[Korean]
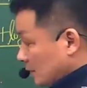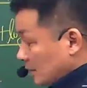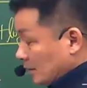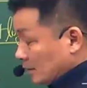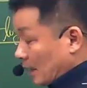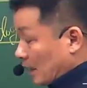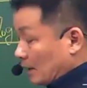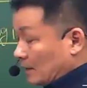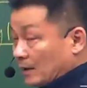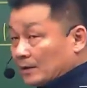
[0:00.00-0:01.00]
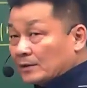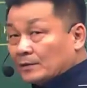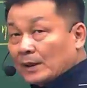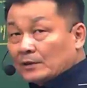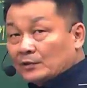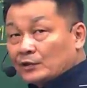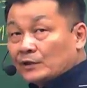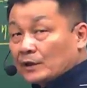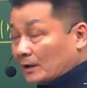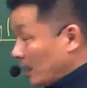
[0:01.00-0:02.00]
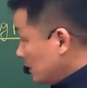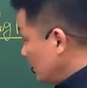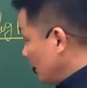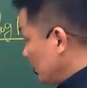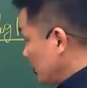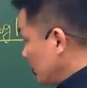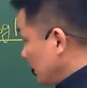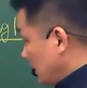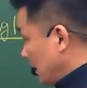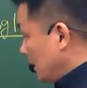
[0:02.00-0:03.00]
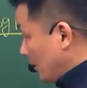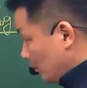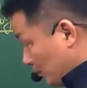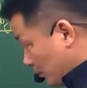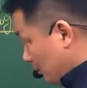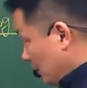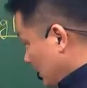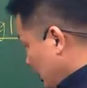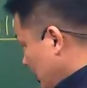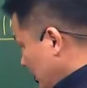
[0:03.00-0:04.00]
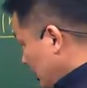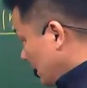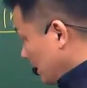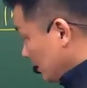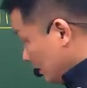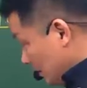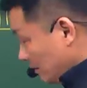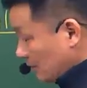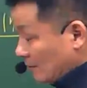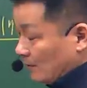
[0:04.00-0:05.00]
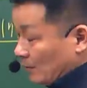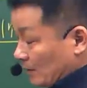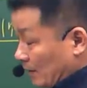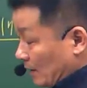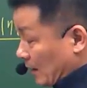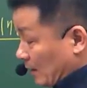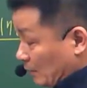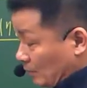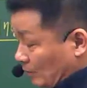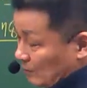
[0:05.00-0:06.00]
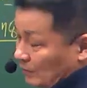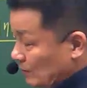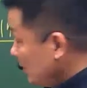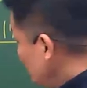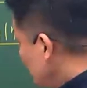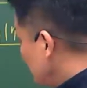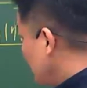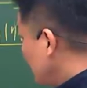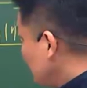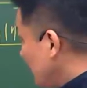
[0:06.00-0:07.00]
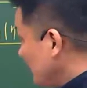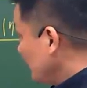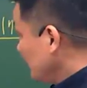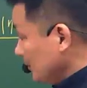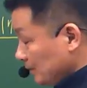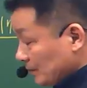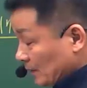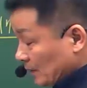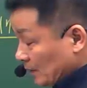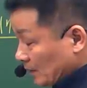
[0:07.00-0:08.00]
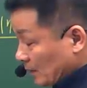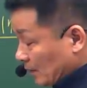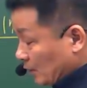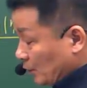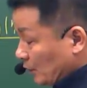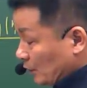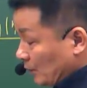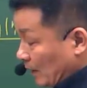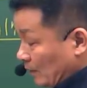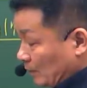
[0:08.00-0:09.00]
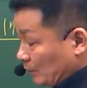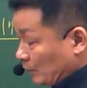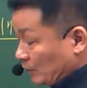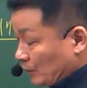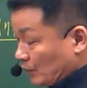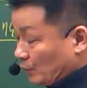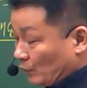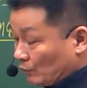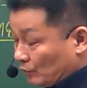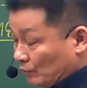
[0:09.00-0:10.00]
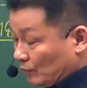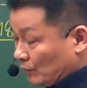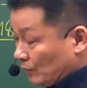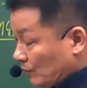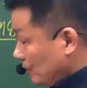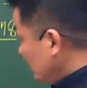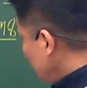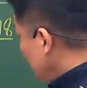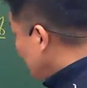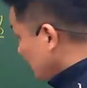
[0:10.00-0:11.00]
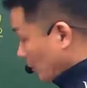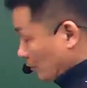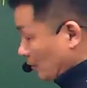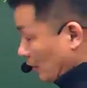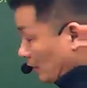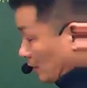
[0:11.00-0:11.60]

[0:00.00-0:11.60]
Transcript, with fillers: 지금 다 NKS는 맞췄으니까 단위를 맞췄으니까 단위 안 단위를 환산을 안 하고 그냥 해도 돼요. 교재처럼 단위를 붙여서 지워도 상관이 없고요.